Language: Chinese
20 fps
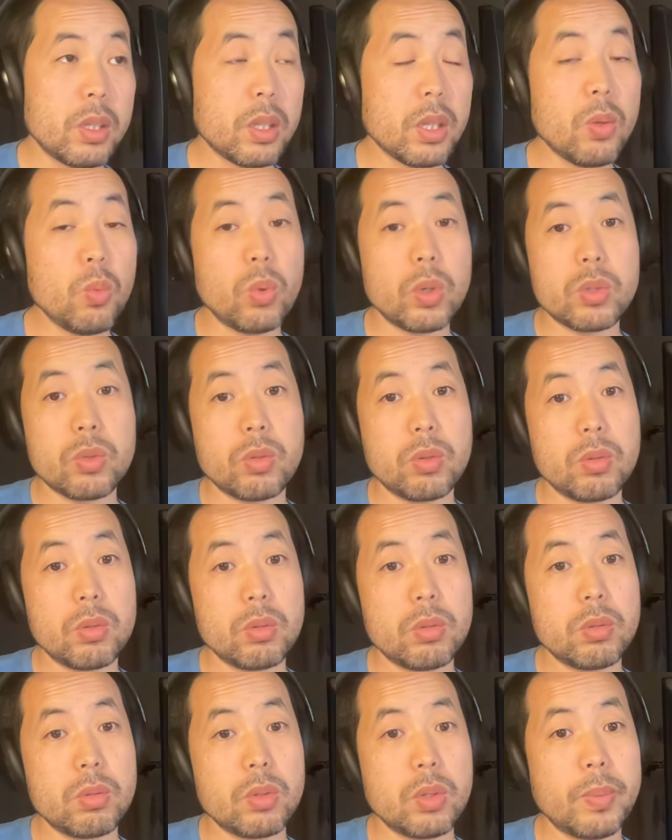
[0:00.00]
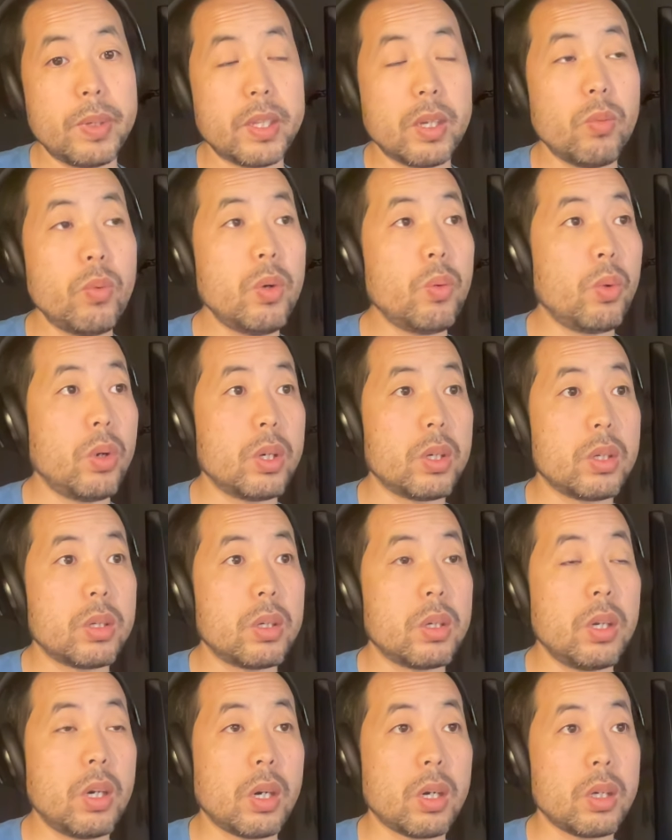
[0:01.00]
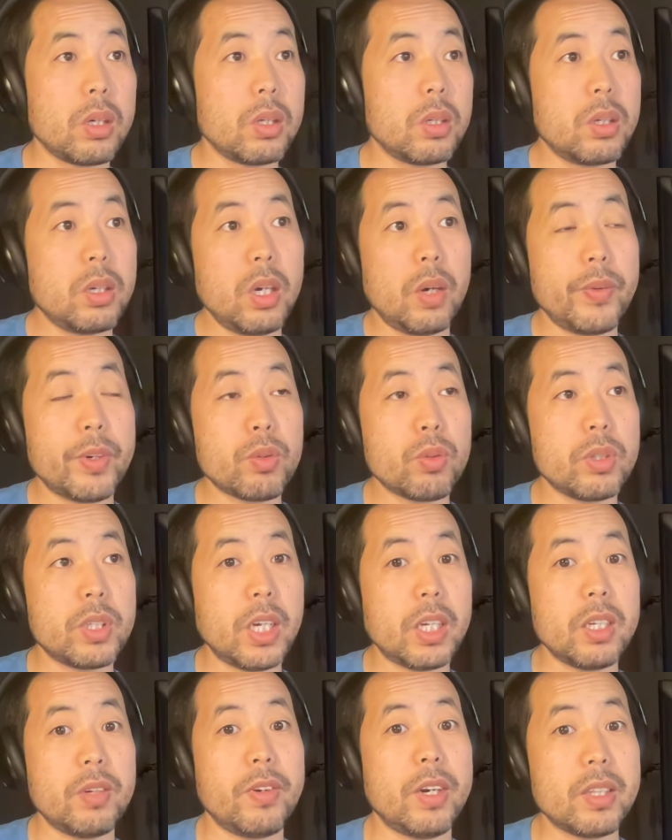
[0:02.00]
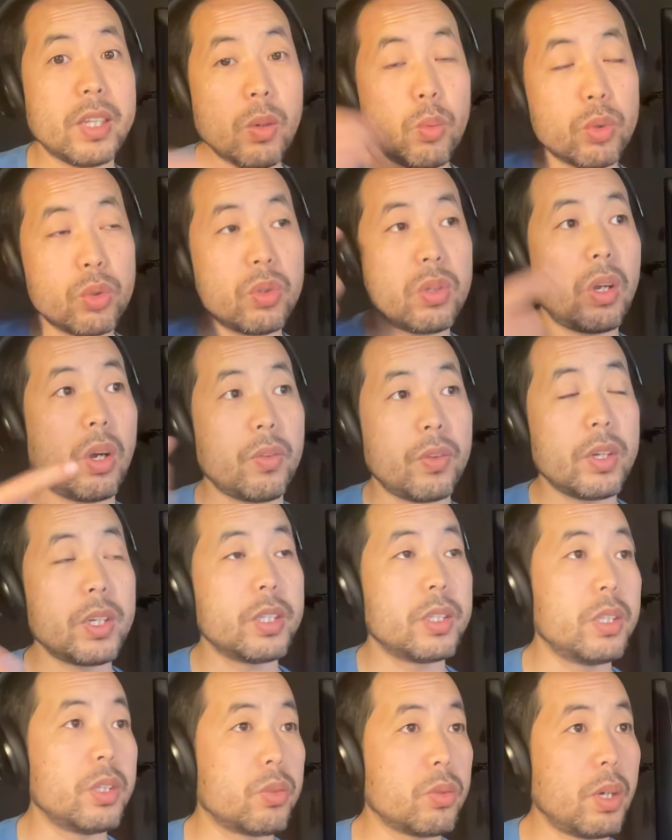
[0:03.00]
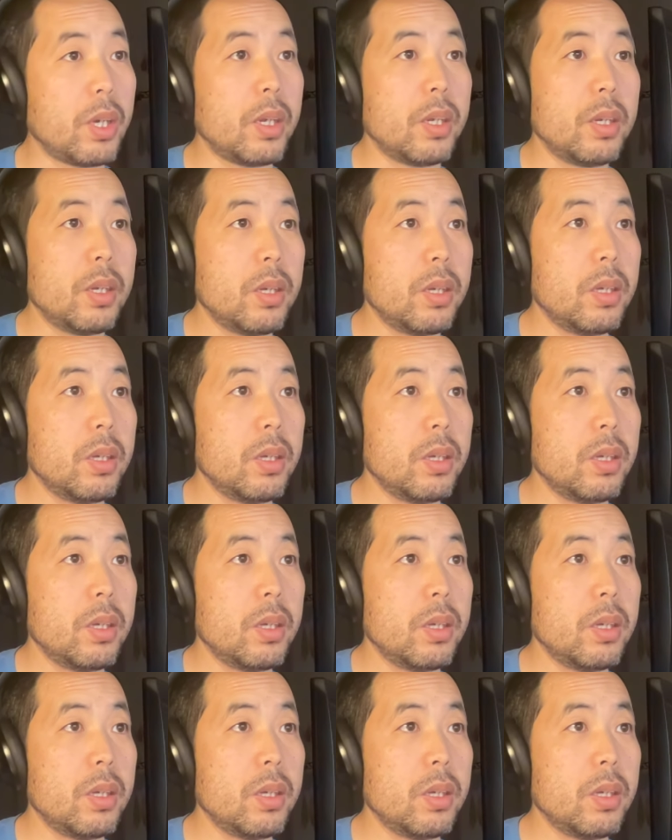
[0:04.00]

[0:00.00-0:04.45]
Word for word: 那我就，对吧？他问我两个两位数加减法，那我就脑子里计算，